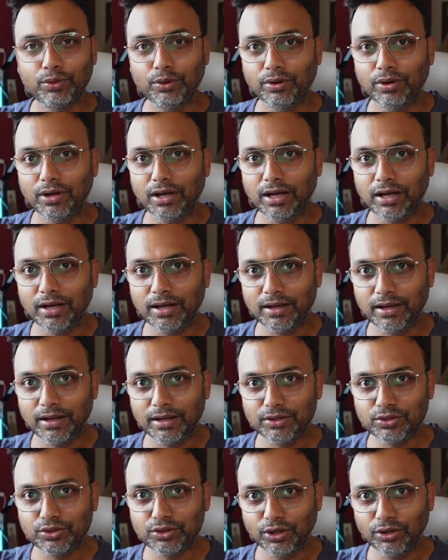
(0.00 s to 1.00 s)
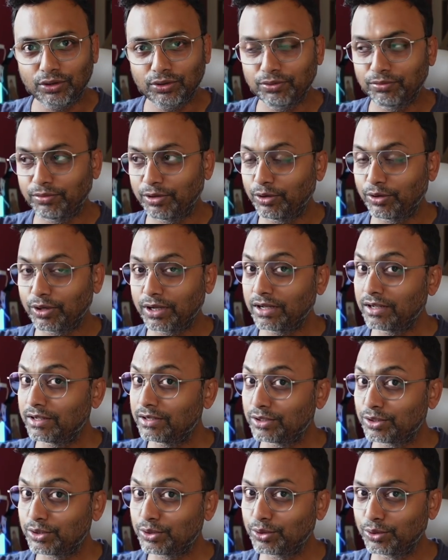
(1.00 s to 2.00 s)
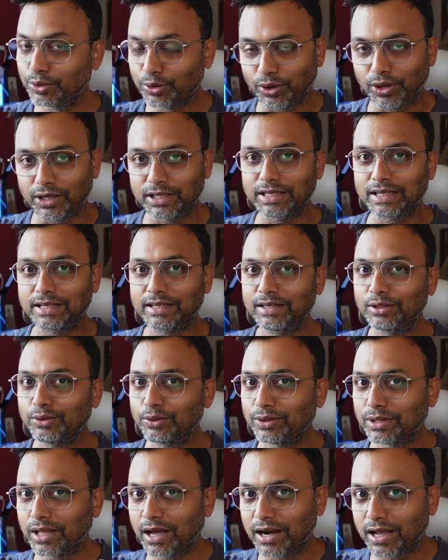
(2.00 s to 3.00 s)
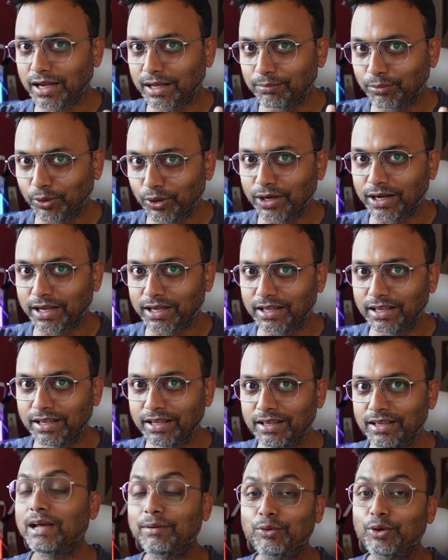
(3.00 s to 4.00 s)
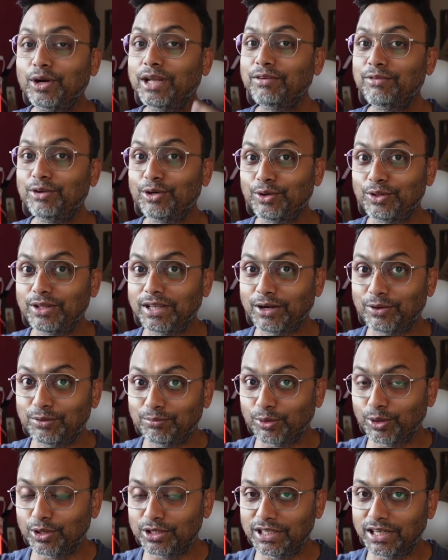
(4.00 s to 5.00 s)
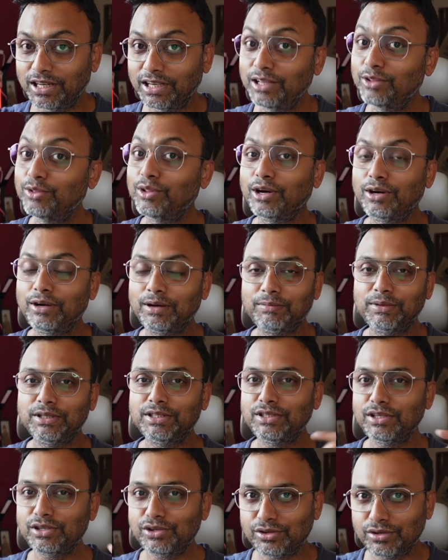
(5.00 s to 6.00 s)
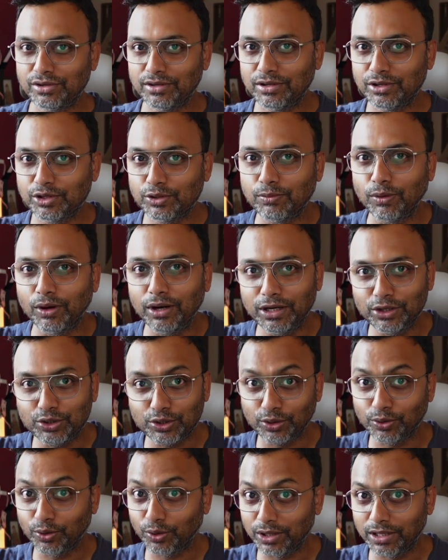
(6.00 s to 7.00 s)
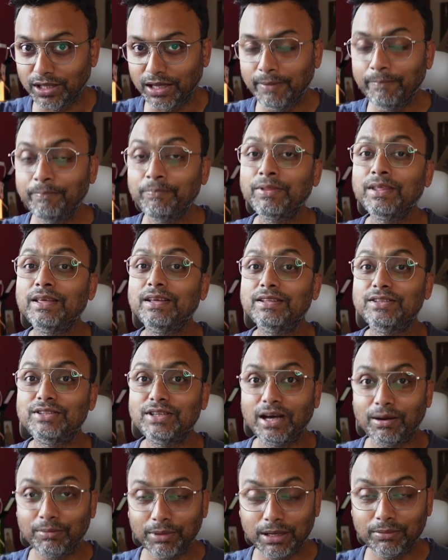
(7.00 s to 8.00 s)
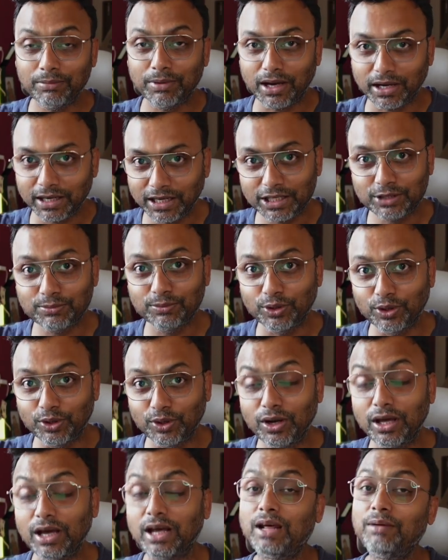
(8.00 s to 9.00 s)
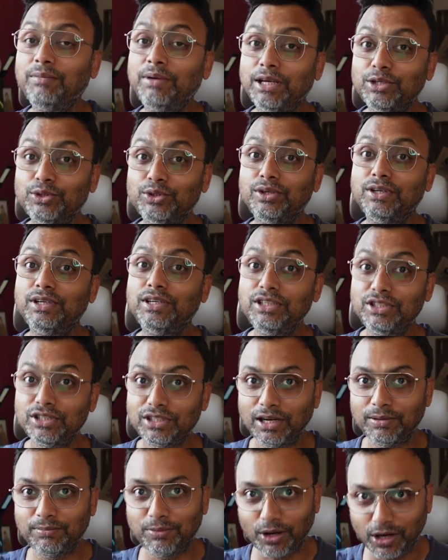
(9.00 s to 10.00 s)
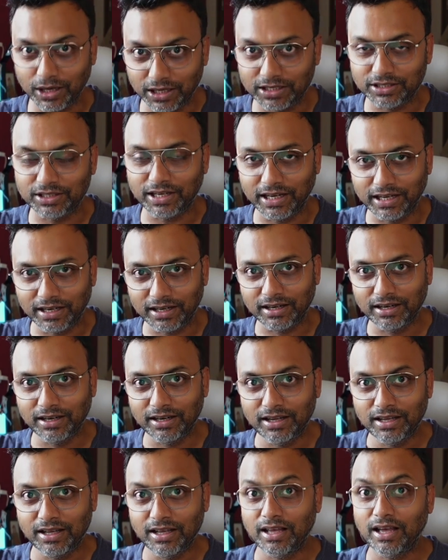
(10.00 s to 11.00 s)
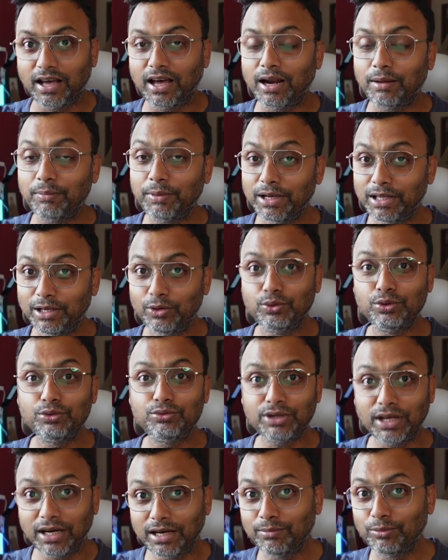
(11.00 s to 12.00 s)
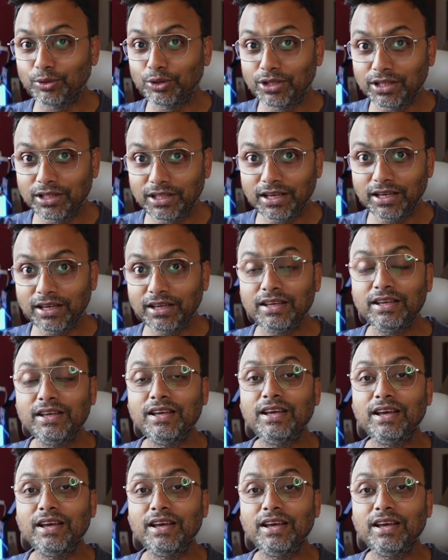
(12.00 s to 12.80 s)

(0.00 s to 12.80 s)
তো চলো ভিডিওটা শুরু করা যাক কিন্তু তার আগে বলে রাখি এটা আমি অনেক ভিডিওতে এখন বলছি না কিন্তু এখন একবার জাস্ট স্মল ইন্ট্রো করে দিই যে আমার নাম রাকেশ মণ্ডল আর আমি একজন ডিজিটাল প্রোডাক্ট ডিজাইনার আর আমার ইউটিউব চ্যানেলের মধ্যে দিয়ে